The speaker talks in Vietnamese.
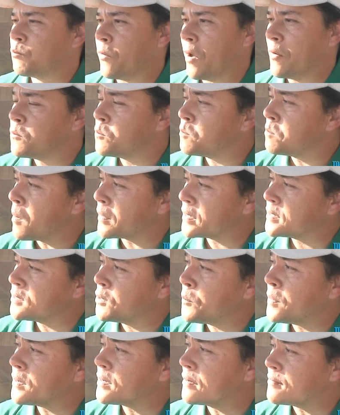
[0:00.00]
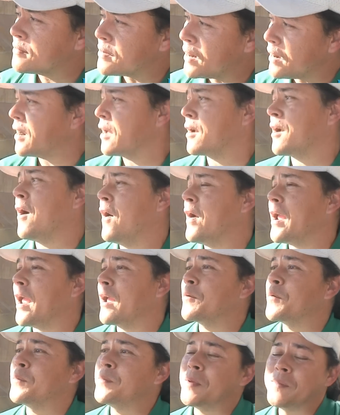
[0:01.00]
phải một cái sự quyết định rất là khó
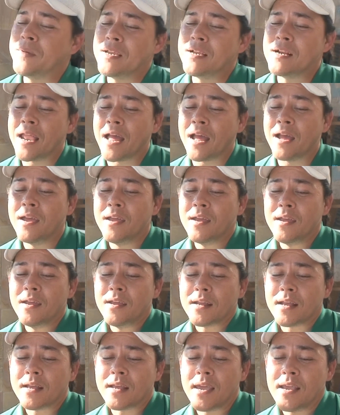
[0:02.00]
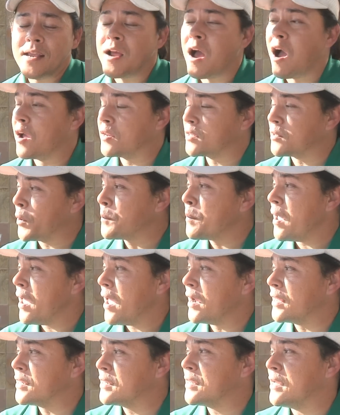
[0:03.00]
khăn cũng giống như là khi hồi thở
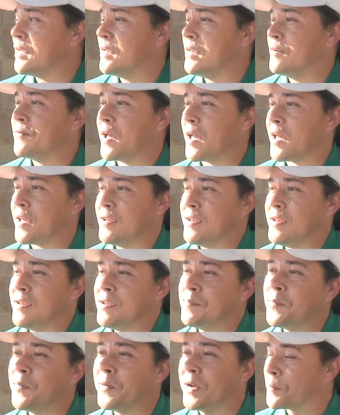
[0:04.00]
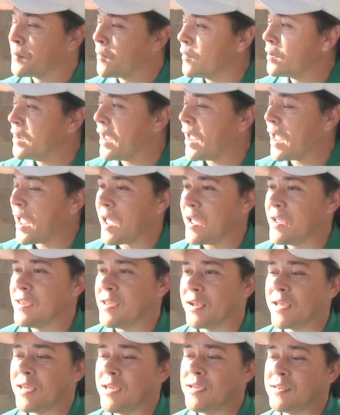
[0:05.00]
bé là chị phải muốn làm con gái
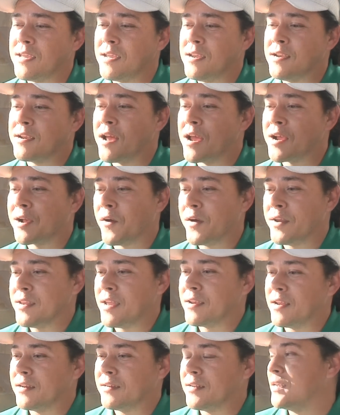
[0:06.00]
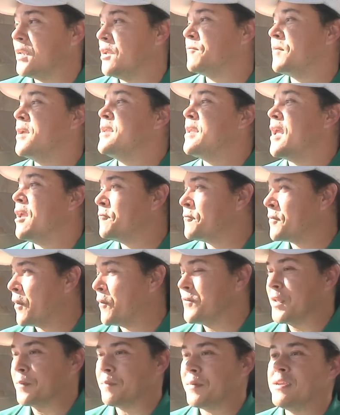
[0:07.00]
và khi chị rời khỏi gia đình thì chị phải giải
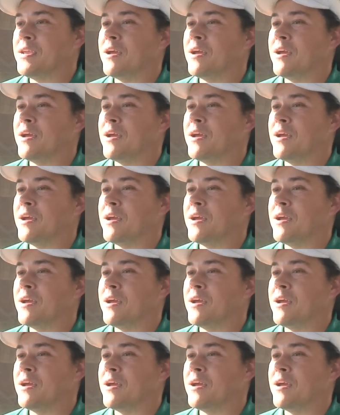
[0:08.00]
phẫu và bây